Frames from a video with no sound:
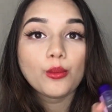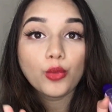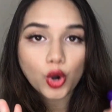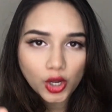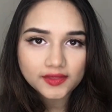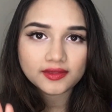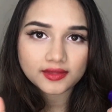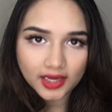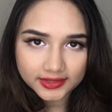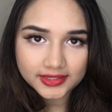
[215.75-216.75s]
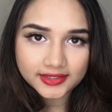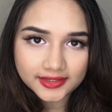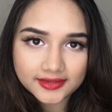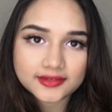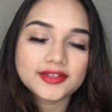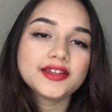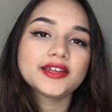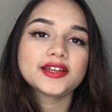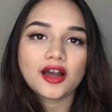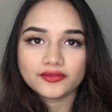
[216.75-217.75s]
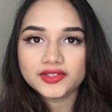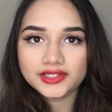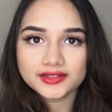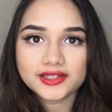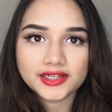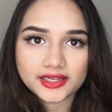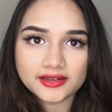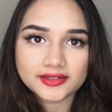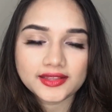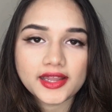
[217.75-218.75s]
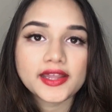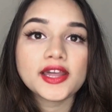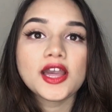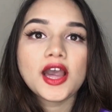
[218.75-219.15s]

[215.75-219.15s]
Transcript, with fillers: बहुत ज़्यादा देर तक नहीं लेकिन काफ़ी देर तक करे रखता है